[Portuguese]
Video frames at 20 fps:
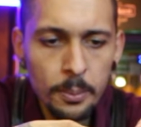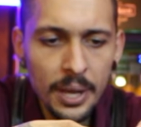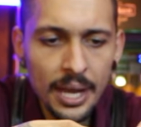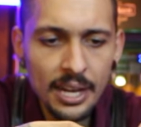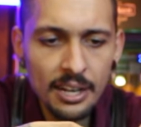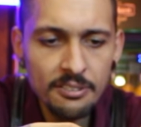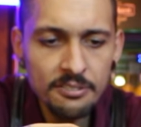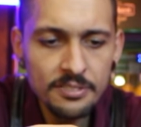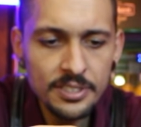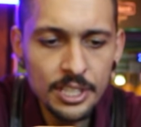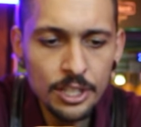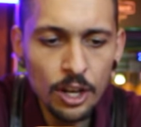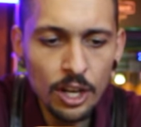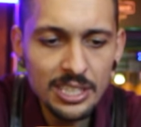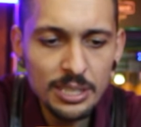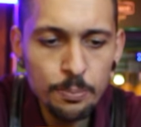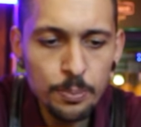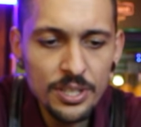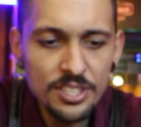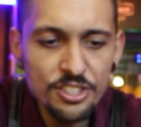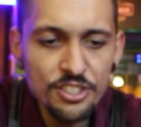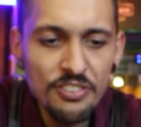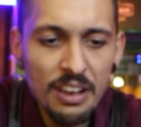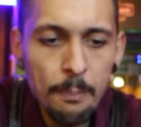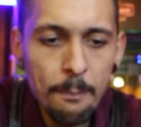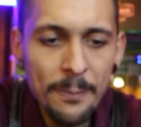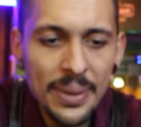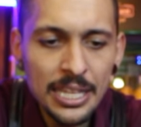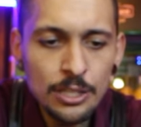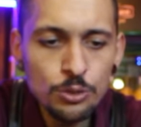Maravilha, ó. Depois se
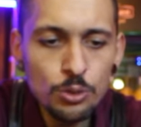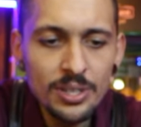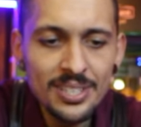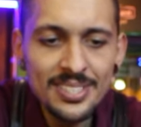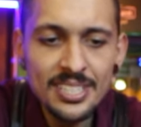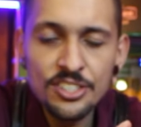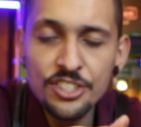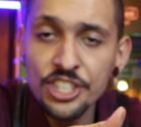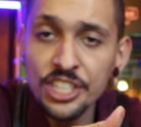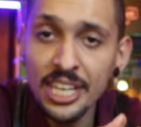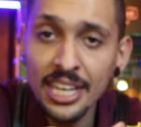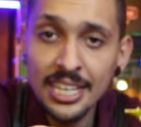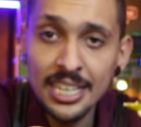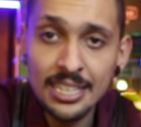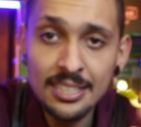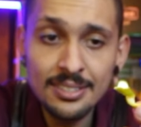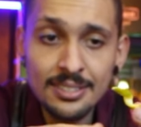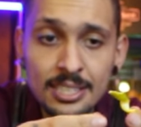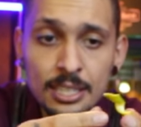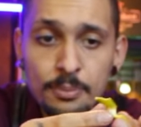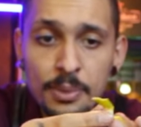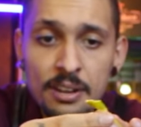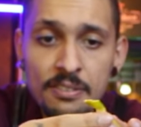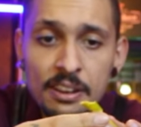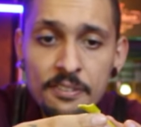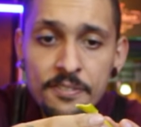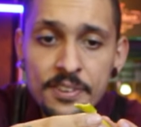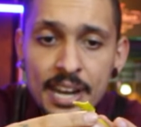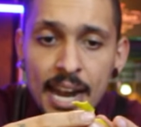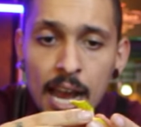tiver bem torcidinho aqui em cima, ele
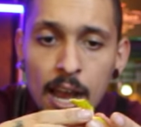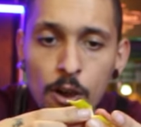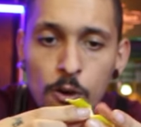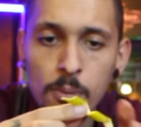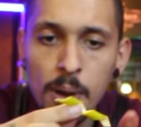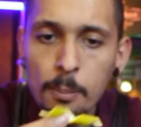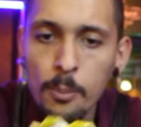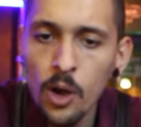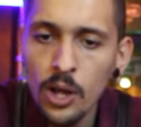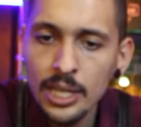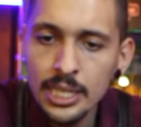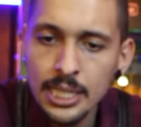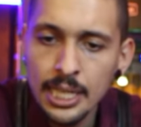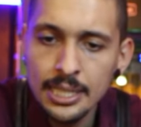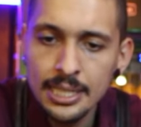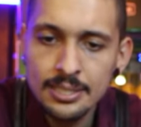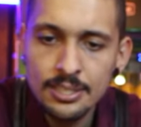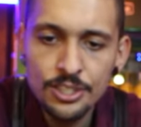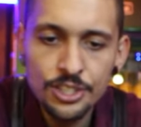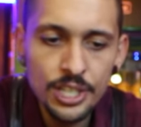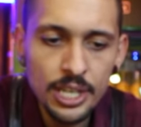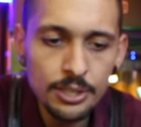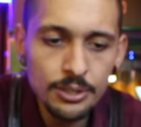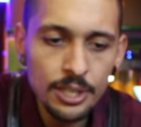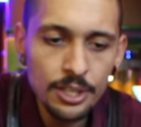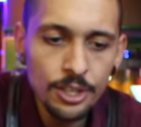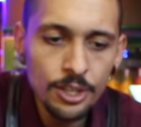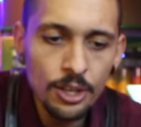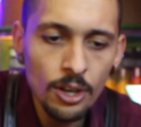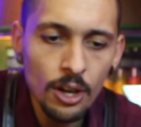vai virar uma molinha desse
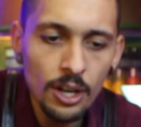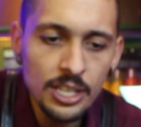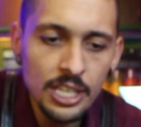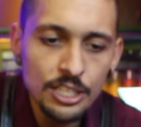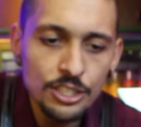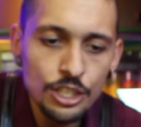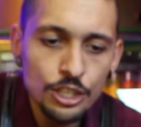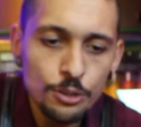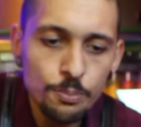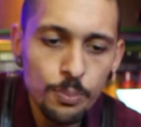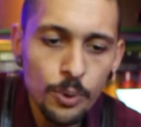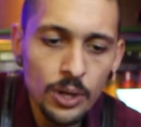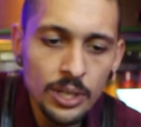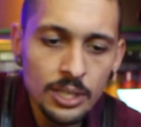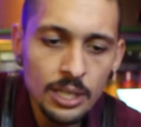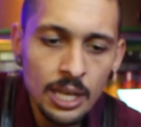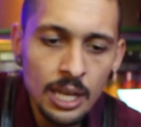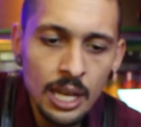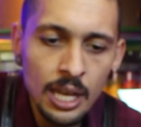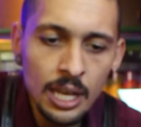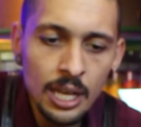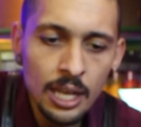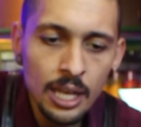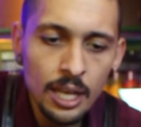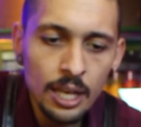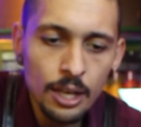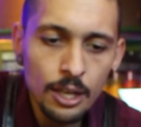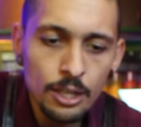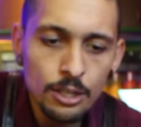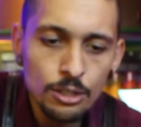jeito aqui, ó. E a gente põe
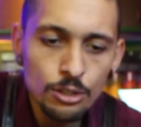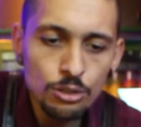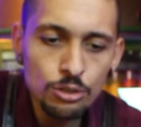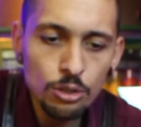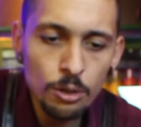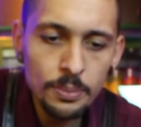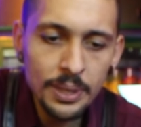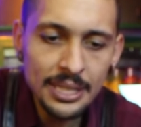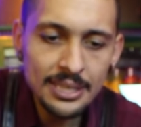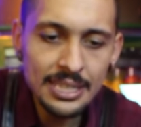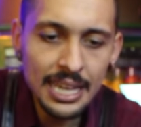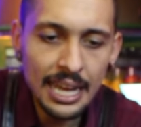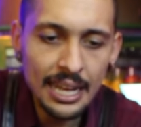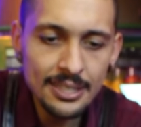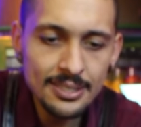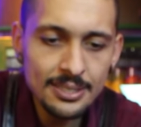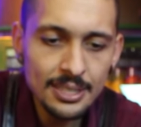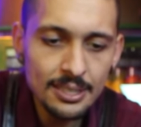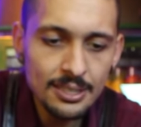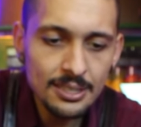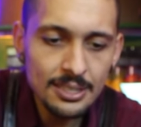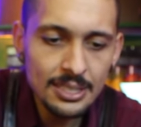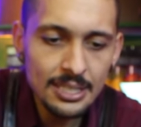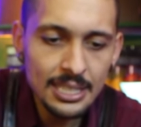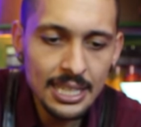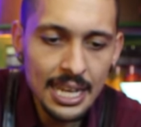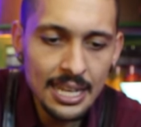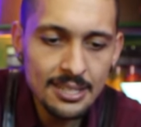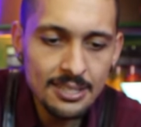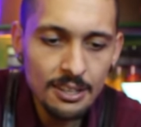sobre a taça,
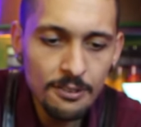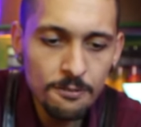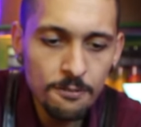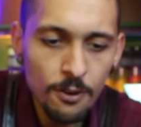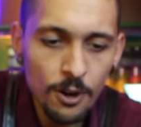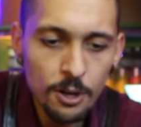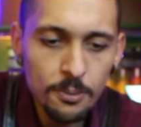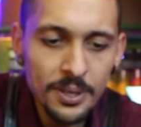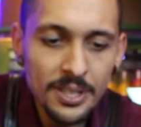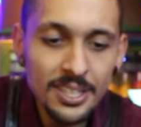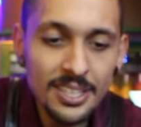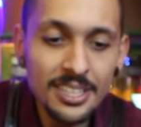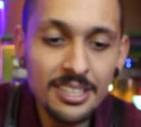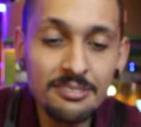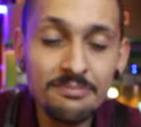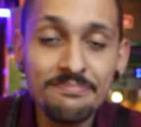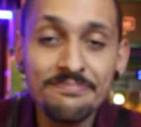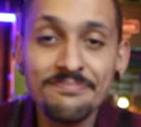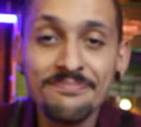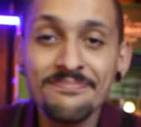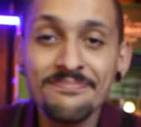dessa forma aqui.